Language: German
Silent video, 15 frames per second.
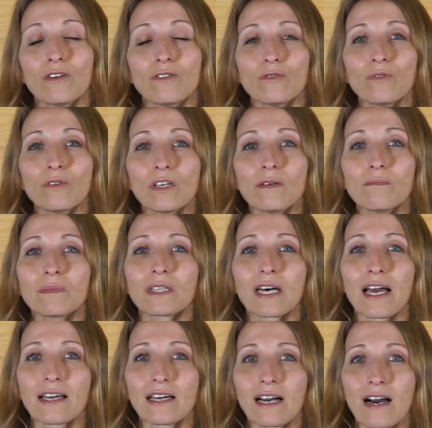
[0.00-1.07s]
Nur im
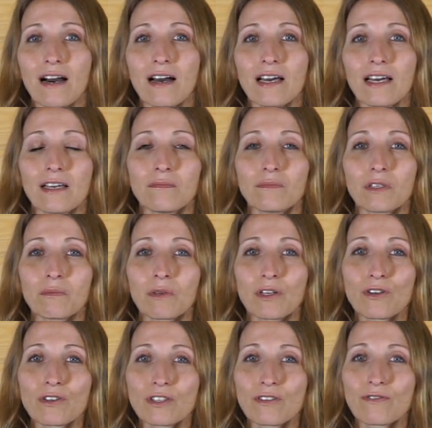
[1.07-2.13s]
Taika, in dem
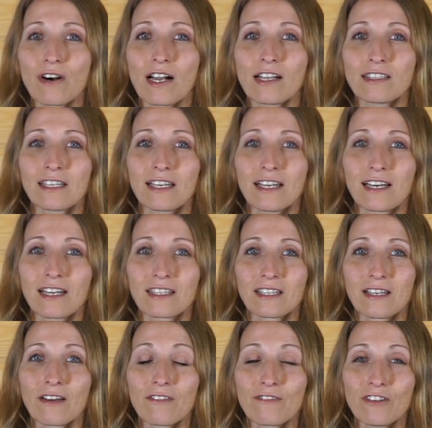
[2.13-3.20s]
größten Wald der
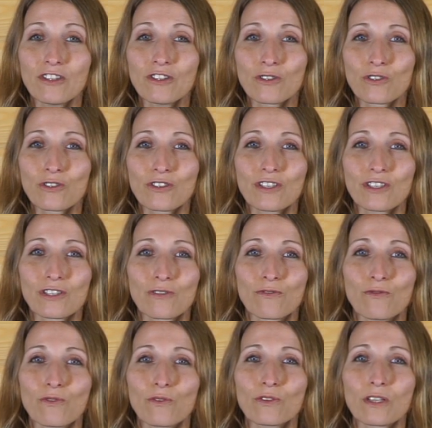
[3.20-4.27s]
Erde, findest du
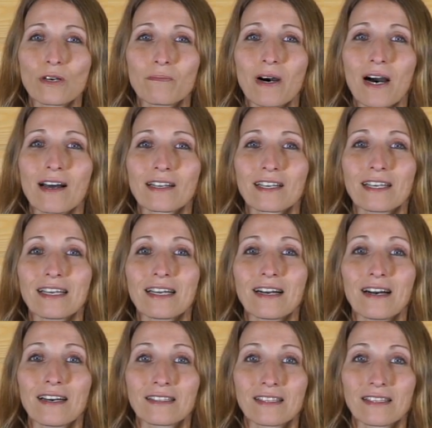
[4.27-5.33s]
diese wunderbare
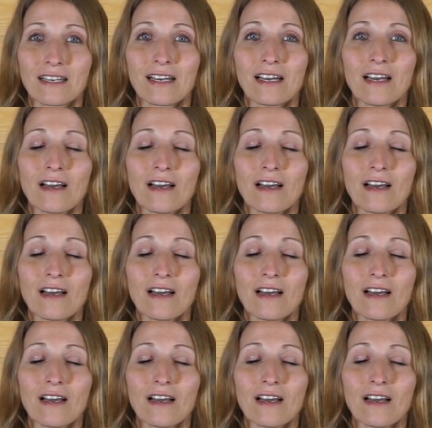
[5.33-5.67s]
Gigante.